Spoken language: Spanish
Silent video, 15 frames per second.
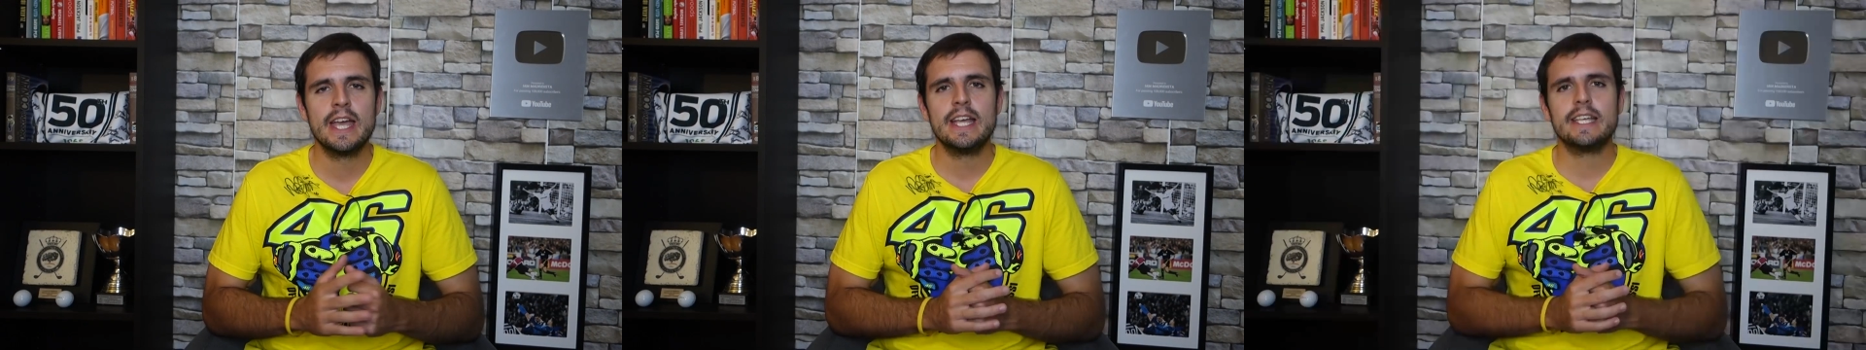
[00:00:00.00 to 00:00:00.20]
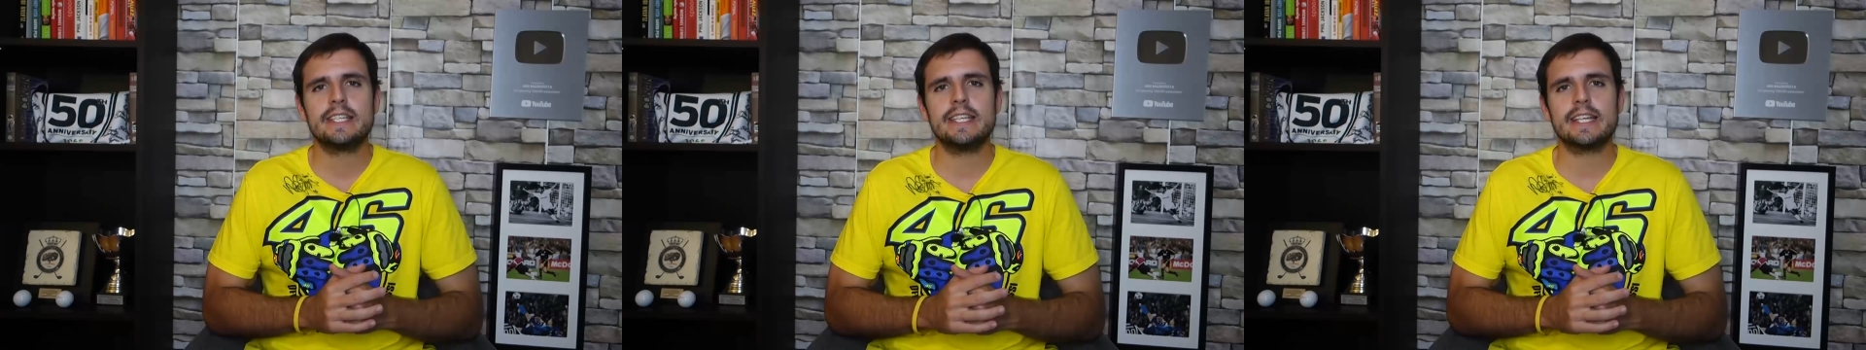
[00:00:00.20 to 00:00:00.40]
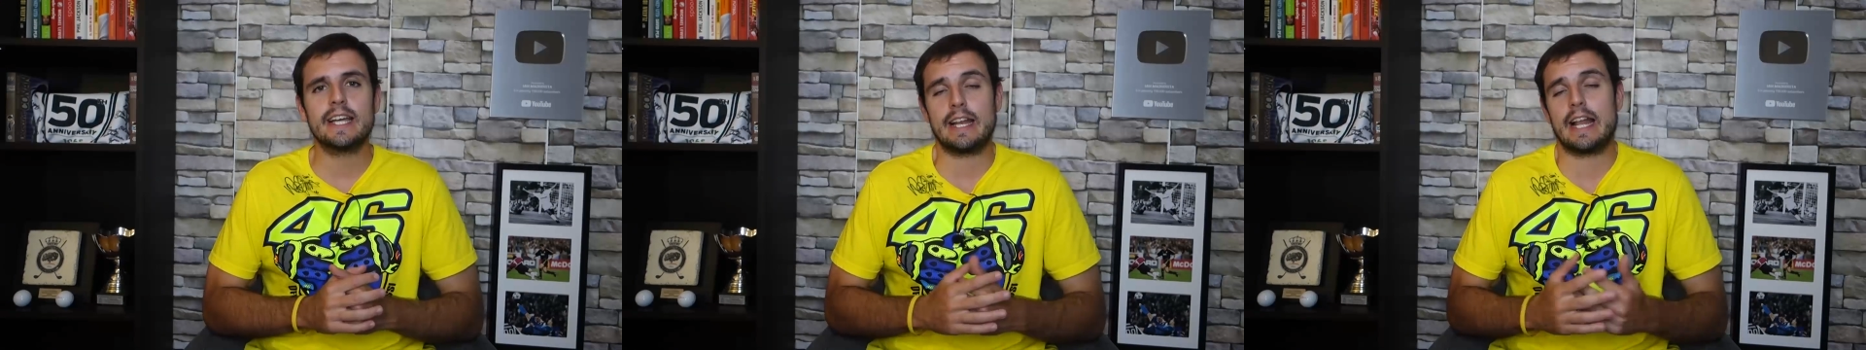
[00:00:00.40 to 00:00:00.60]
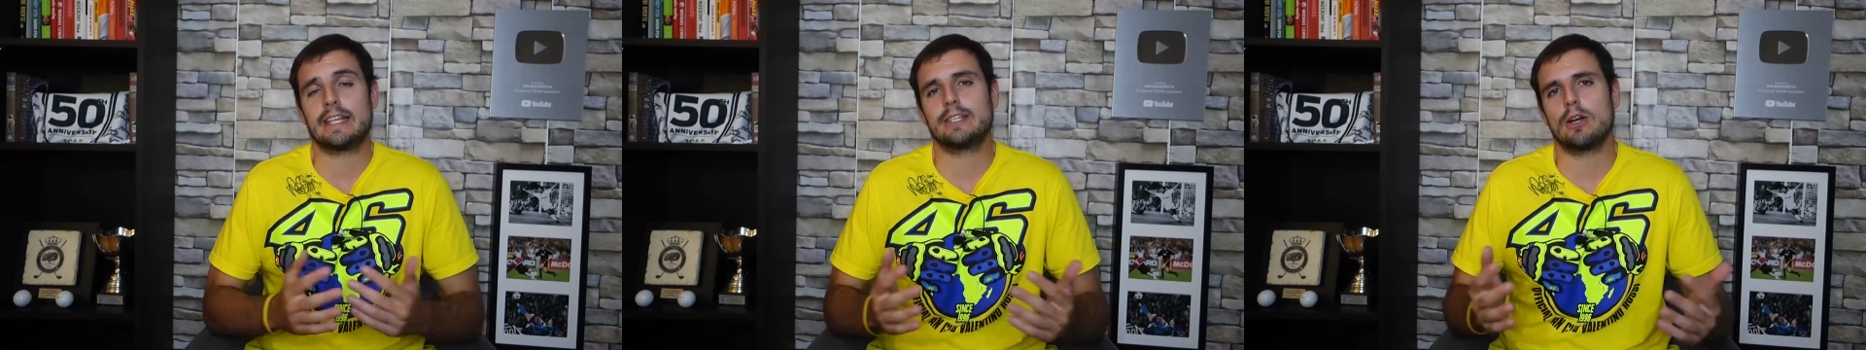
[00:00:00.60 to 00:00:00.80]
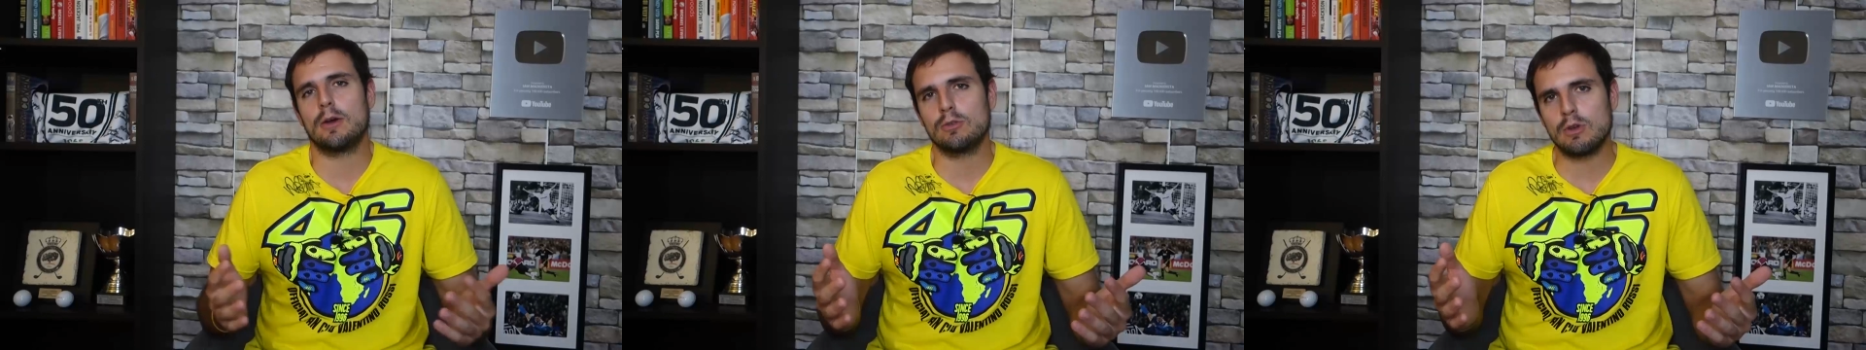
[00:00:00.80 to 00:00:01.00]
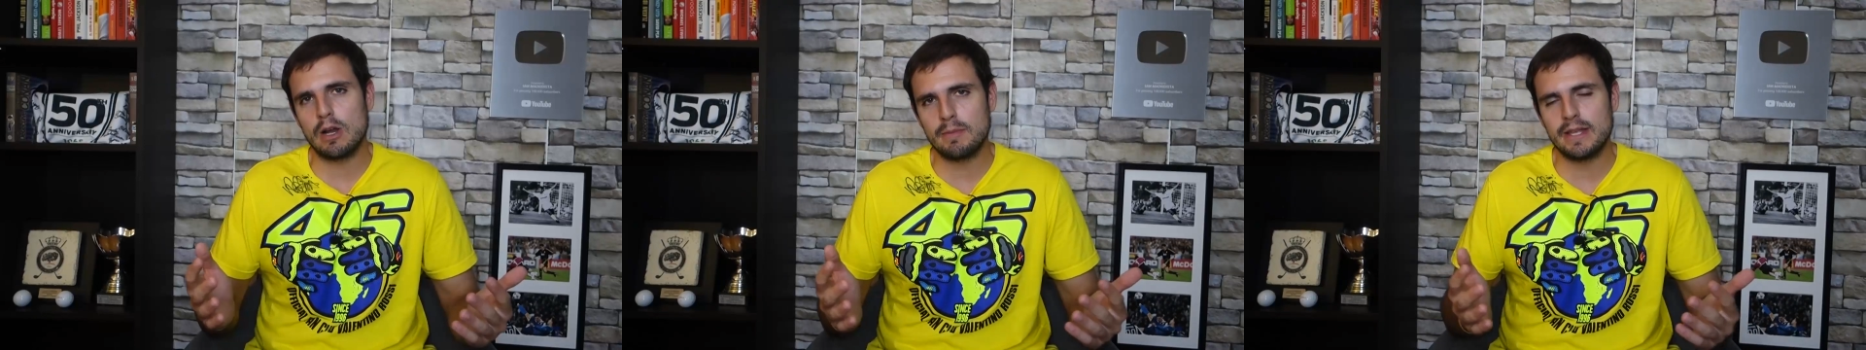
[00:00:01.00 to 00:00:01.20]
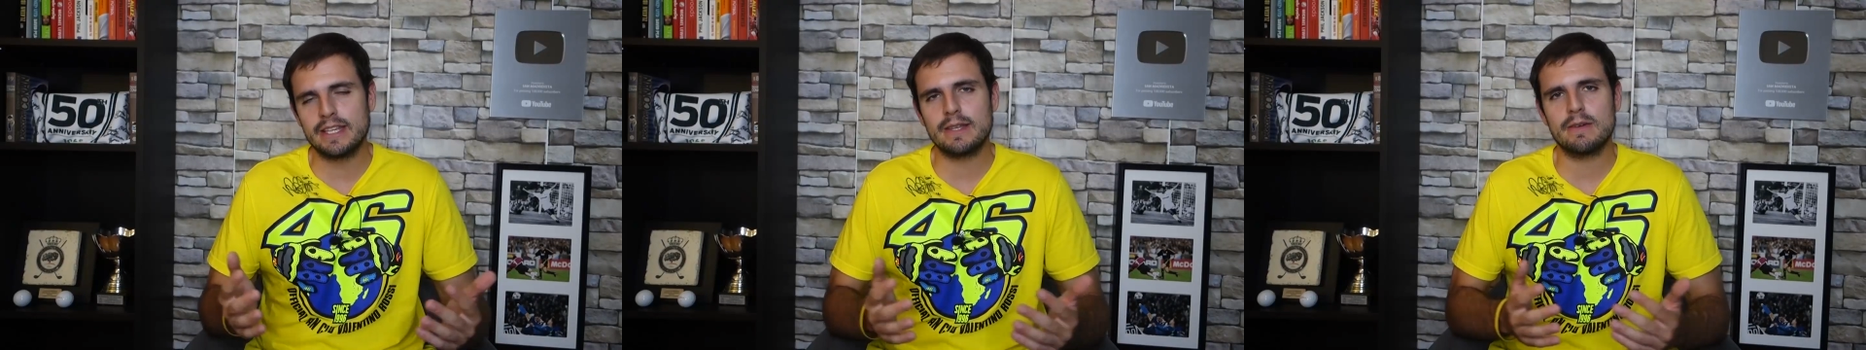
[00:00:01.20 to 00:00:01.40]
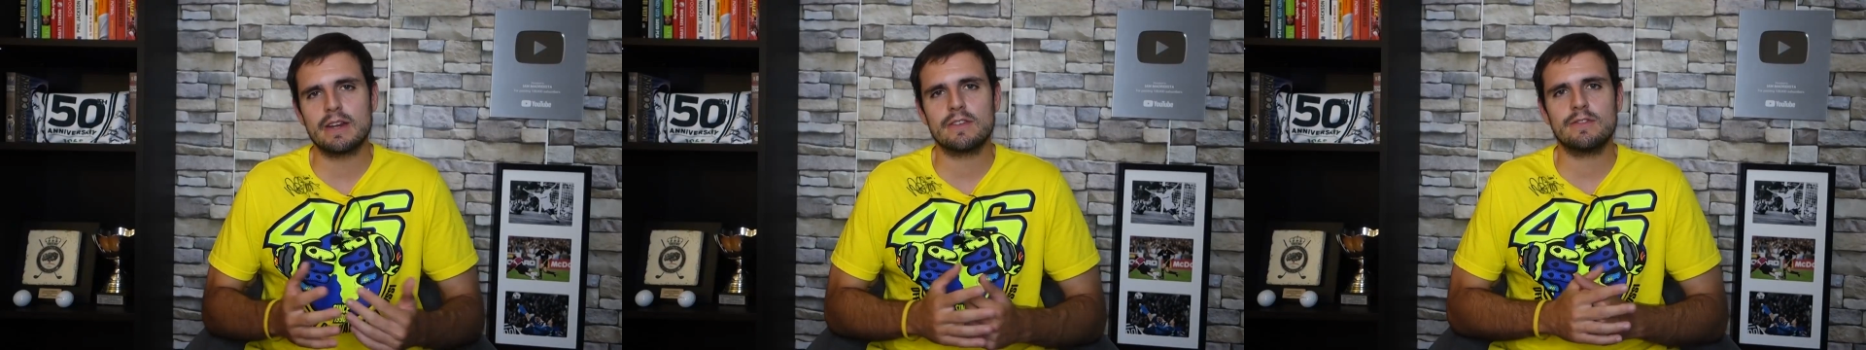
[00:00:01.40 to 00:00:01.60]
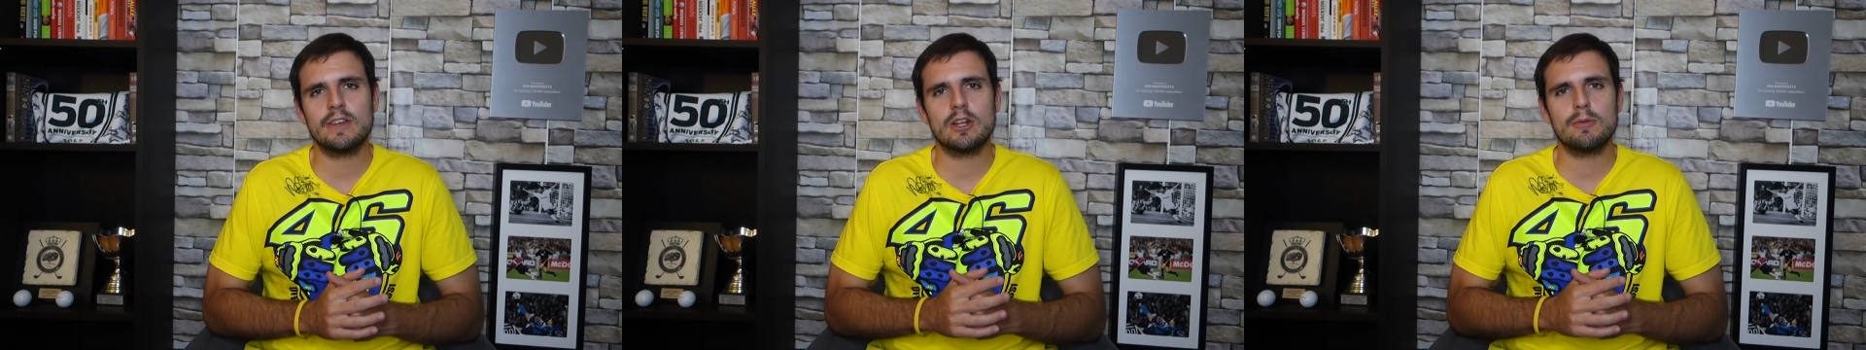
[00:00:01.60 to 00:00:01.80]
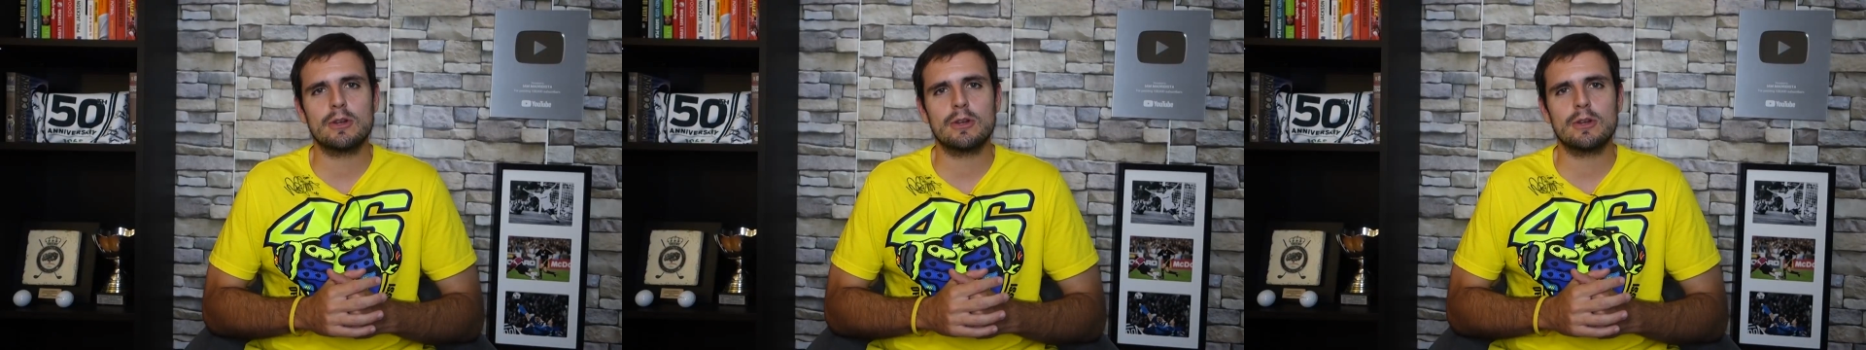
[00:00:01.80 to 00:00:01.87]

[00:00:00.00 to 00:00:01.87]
sí que, nada, sigo habitualmente, me refiero,